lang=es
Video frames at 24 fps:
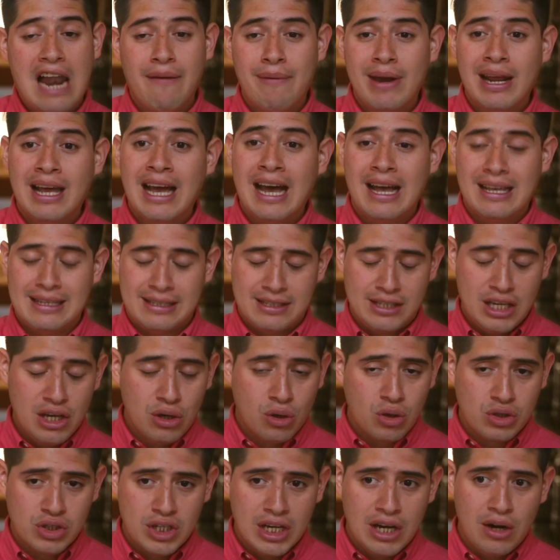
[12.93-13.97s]
Alberga
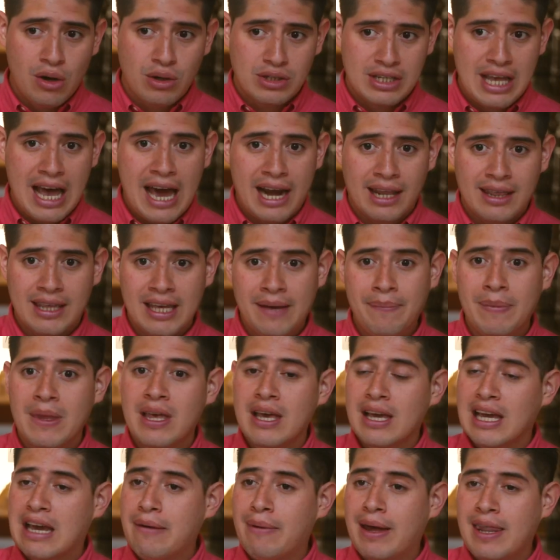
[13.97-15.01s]
cinco siglos de arte
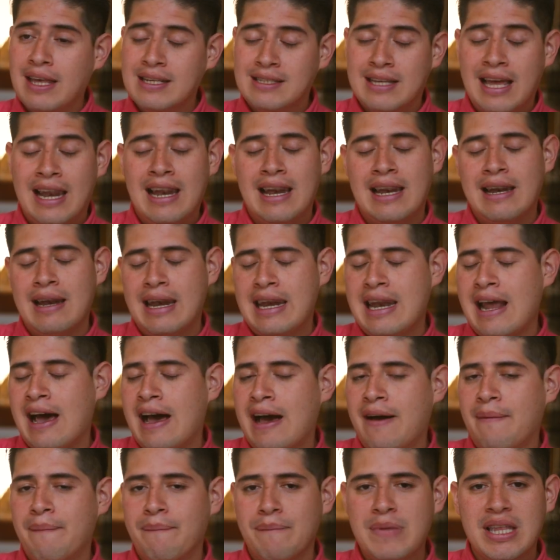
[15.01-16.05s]
que va desde
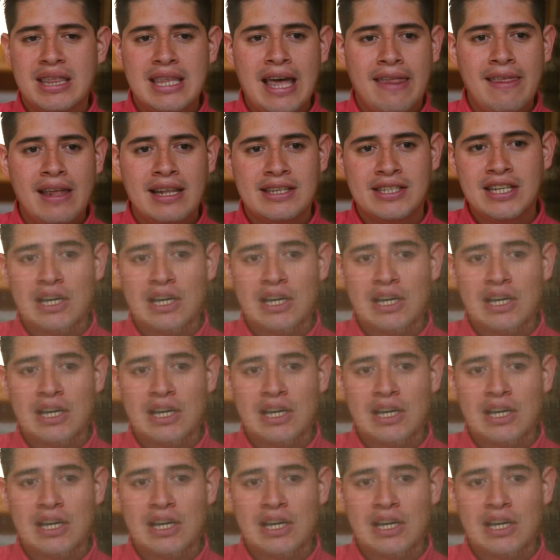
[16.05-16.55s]
la mitad del